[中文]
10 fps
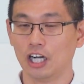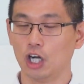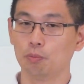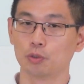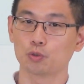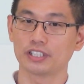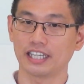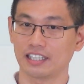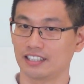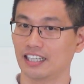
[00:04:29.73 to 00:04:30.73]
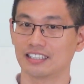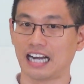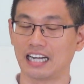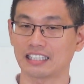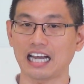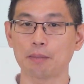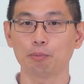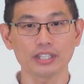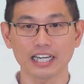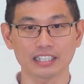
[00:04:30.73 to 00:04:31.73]
而我们做健康检查，它也
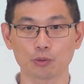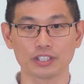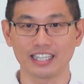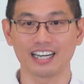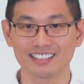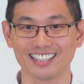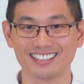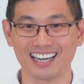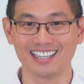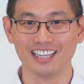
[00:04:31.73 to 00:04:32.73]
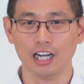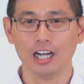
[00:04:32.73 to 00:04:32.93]
不应该叫做健康检查。